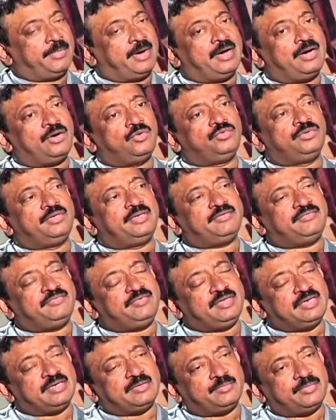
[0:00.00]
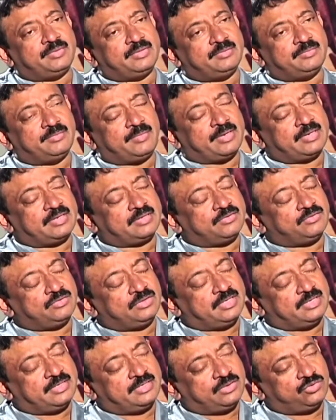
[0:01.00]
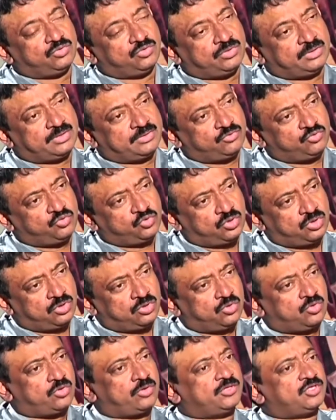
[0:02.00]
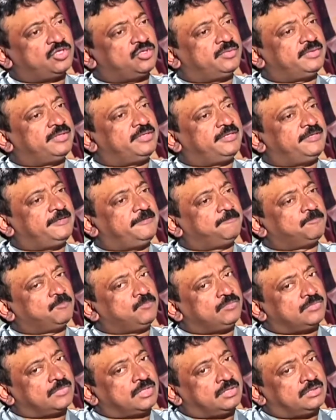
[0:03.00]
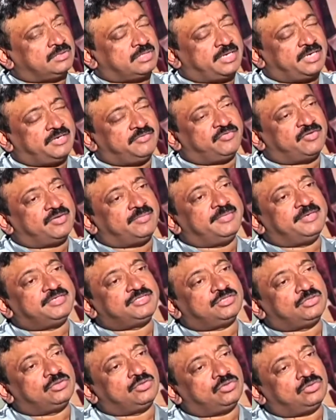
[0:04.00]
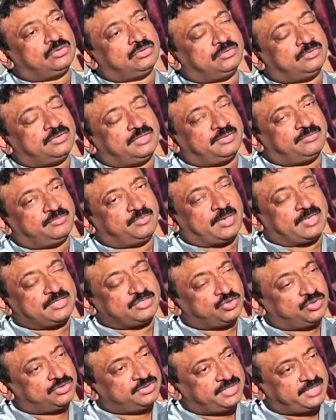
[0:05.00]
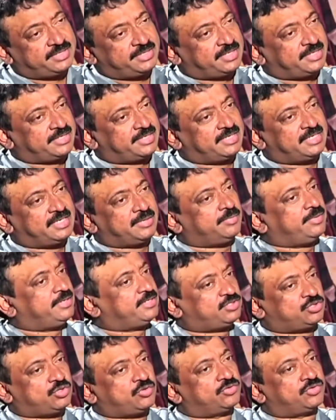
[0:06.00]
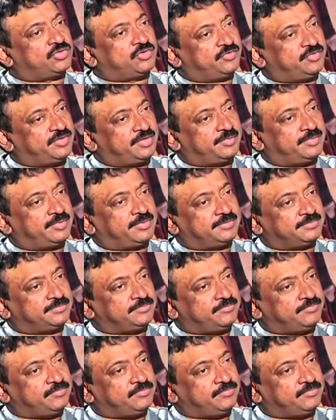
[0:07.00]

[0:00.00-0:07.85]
మా ఉంటే వీరప్పన్ పక్క దగ్గర ఉన్న ఊర్లో కొంతమంది తన ఇన్ఫర్మేషన్ పాస్ ఆన్ చేయడానికి డబ్బులు ఇస్తూ ఉన్నాడు వీరప్పన్